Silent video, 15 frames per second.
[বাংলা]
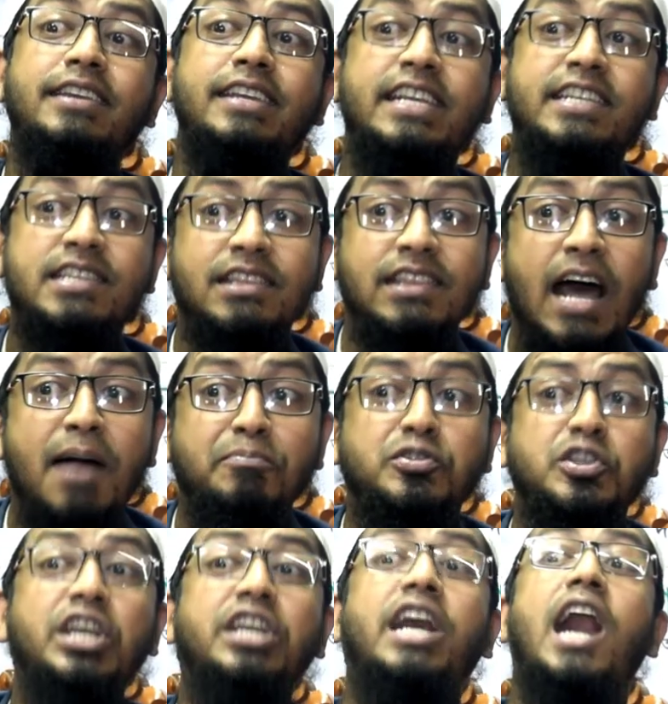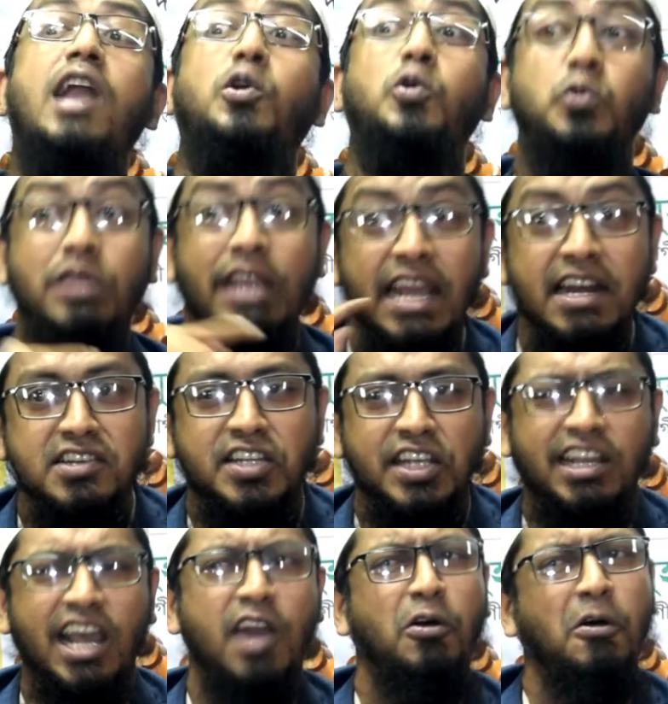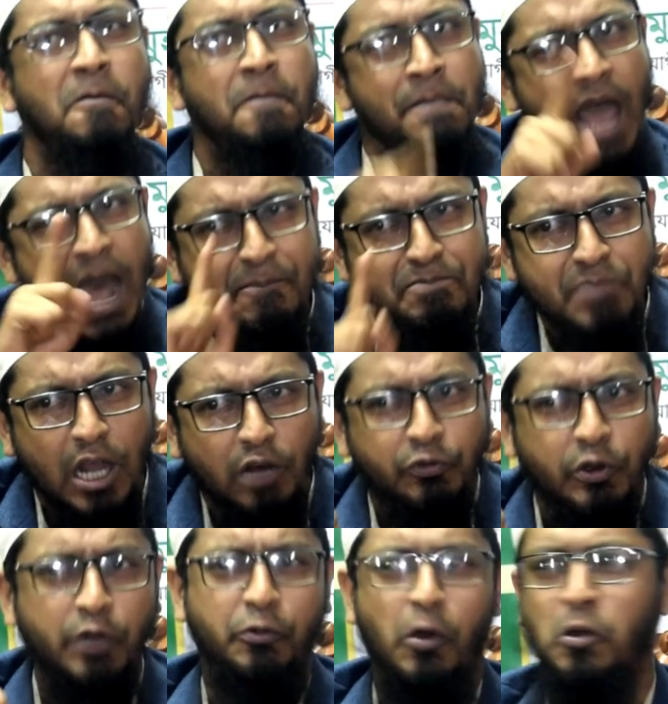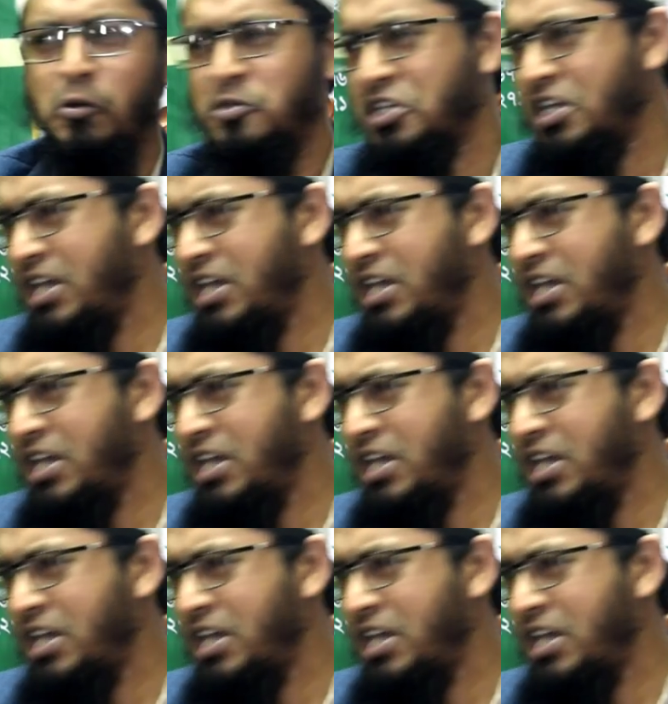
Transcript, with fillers: ইসলাম শিখানো দিন শিখানো আপনার উপরে ফরজ